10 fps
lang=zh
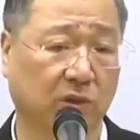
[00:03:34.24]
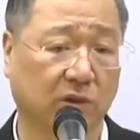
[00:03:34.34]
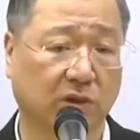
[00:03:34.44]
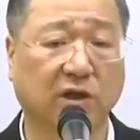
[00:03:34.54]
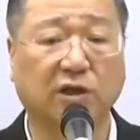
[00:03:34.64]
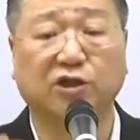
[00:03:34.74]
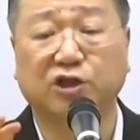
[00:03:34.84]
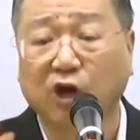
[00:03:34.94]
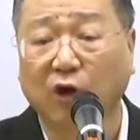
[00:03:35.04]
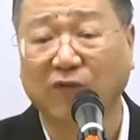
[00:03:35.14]
这个
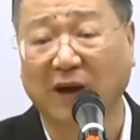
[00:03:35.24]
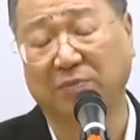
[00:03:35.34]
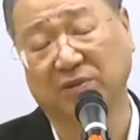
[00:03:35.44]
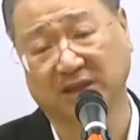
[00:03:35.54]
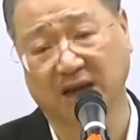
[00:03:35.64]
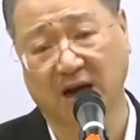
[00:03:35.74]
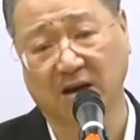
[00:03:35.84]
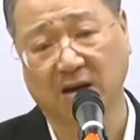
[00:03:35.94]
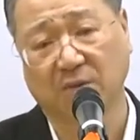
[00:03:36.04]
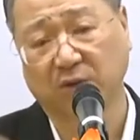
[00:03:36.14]
叫法不一样，
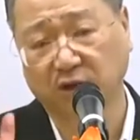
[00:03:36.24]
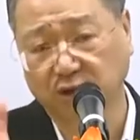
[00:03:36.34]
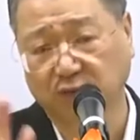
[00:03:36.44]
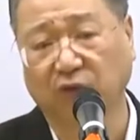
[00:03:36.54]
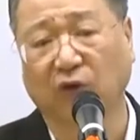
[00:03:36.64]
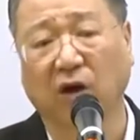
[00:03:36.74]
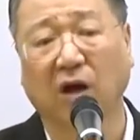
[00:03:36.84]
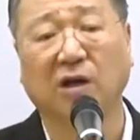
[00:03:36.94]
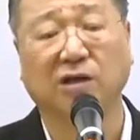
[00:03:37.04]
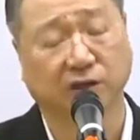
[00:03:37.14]
披支佛
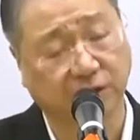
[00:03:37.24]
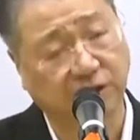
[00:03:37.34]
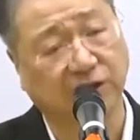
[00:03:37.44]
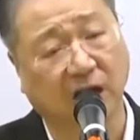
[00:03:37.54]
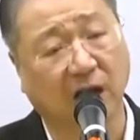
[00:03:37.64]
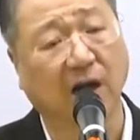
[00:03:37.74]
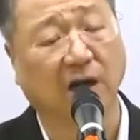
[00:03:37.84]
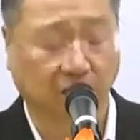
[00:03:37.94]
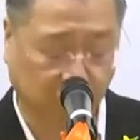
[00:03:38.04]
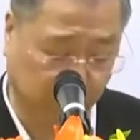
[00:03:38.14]
实际上
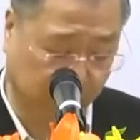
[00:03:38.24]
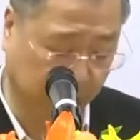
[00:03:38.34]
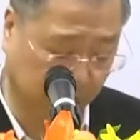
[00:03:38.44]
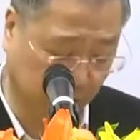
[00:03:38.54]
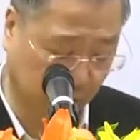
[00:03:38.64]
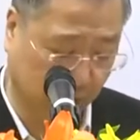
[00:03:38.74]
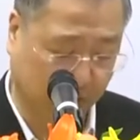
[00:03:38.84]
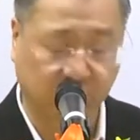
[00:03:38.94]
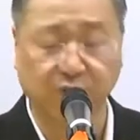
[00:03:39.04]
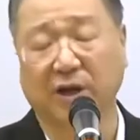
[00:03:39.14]
就是
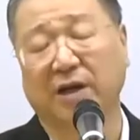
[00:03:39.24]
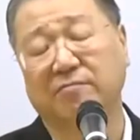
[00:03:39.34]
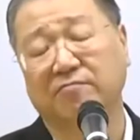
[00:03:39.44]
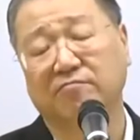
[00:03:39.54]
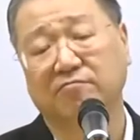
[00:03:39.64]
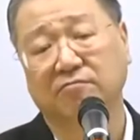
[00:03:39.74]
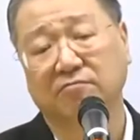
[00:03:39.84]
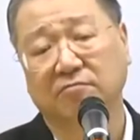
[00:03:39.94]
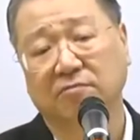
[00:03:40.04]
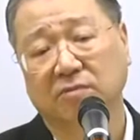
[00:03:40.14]
圆觉。
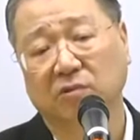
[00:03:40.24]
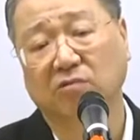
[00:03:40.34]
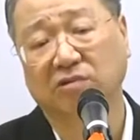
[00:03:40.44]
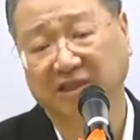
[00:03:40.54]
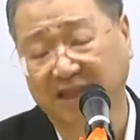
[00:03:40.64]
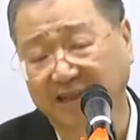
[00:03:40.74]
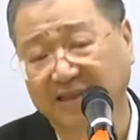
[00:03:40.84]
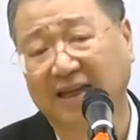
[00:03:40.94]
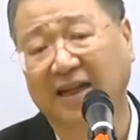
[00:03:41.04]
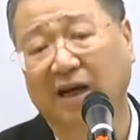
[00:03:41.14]
用现
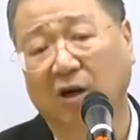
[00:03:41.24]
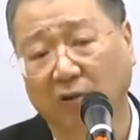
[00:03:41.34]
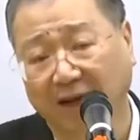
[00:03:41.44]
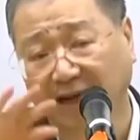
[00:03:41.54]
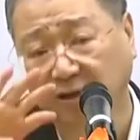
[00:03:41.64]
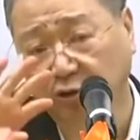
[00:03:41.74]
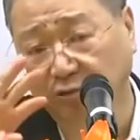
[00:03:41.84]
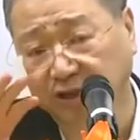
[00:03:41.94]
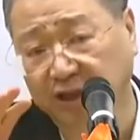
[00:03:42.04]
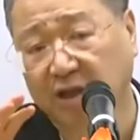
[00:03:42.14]
在的后来
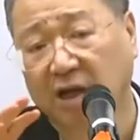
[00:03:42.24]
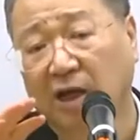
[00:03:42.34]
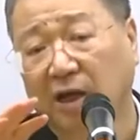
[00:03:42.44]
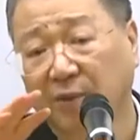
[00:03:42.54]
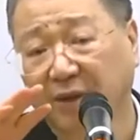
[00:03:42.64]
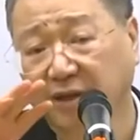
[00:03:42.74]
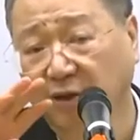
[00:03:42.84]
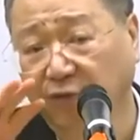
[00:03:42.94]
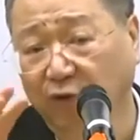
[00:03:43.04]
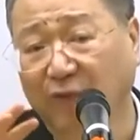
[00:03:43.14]
重新，因为这
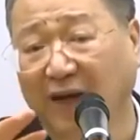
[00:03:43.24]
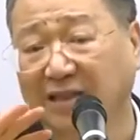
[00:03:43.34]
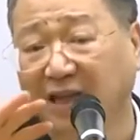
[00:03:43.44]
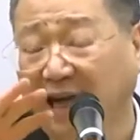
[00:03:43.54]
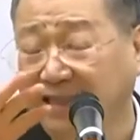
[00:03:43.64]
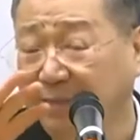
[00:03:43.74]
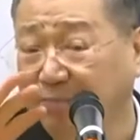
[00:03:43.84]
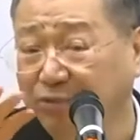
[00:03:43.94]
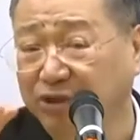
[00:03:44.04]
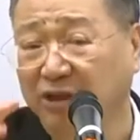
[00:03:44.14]
个佛法还在
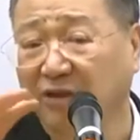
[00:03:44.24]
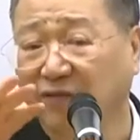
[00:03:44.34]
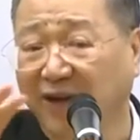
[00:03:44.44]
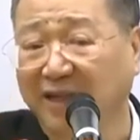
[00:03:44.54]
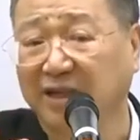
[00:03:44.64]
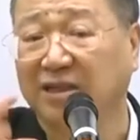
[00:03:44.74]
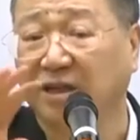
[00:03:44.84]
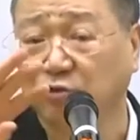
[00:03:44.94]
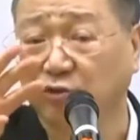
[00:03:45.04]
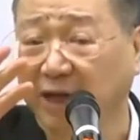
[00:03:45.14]
不停的翻译
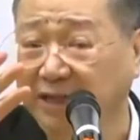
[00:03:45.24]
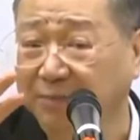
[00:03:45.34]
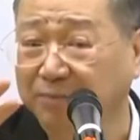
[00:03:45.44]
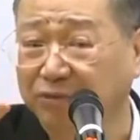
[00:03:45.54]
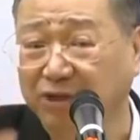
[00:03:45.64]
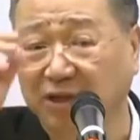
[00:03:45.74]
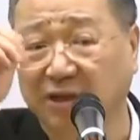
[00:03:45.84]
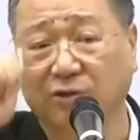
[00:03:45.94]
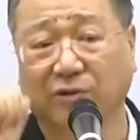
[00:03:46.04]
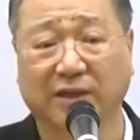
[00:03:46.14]
当中，还在不停
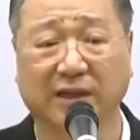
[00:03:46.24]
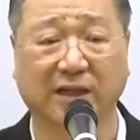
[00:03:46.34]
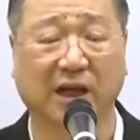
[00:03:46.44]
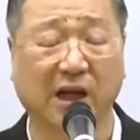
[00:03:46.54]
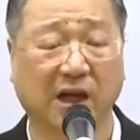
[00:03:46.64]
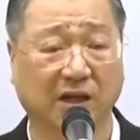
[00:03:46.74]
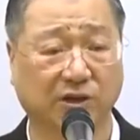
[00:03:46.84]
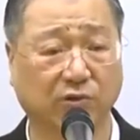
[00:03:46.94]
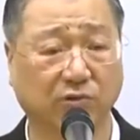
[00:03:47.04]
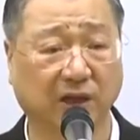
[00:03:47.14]
的有人在
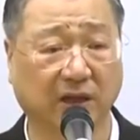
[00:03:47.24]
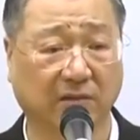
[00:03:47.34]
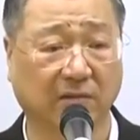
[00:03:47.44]
修订，